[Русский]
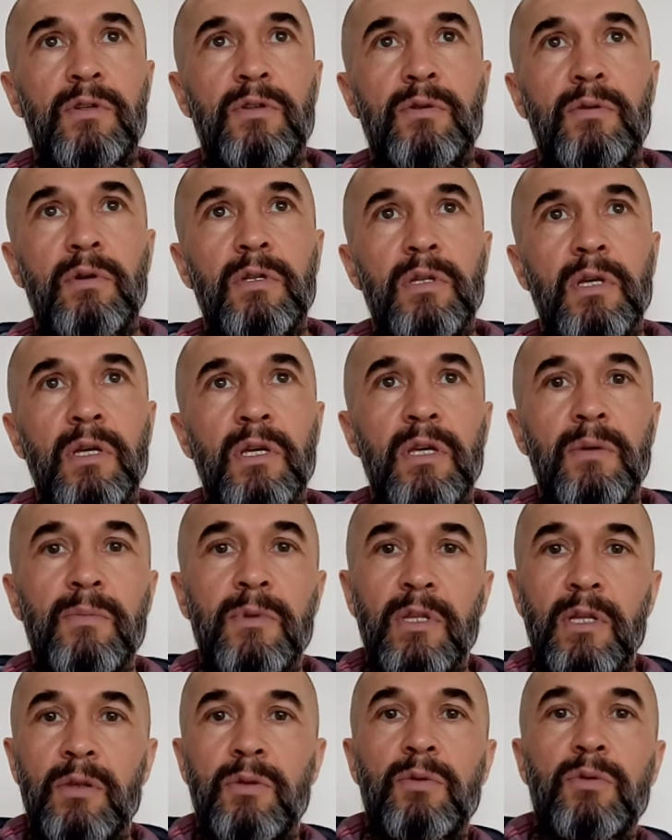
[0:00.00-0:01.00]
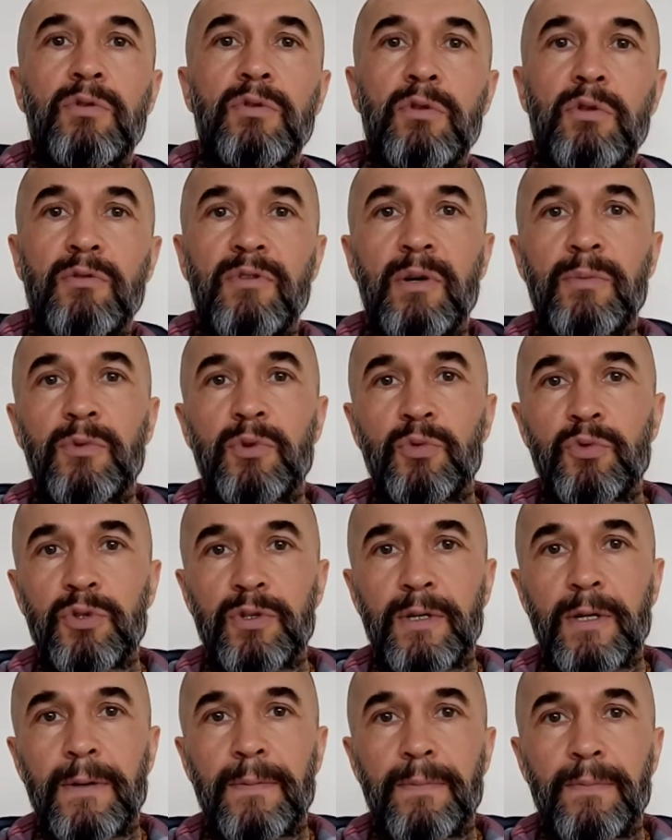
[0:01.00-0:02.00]
что это именно то, что вам
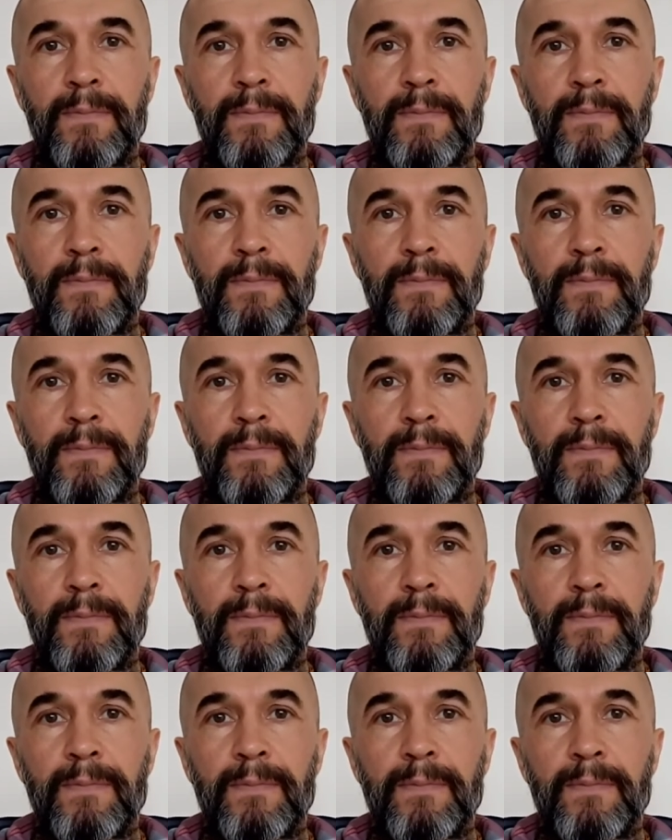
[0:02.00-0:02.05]
нужно.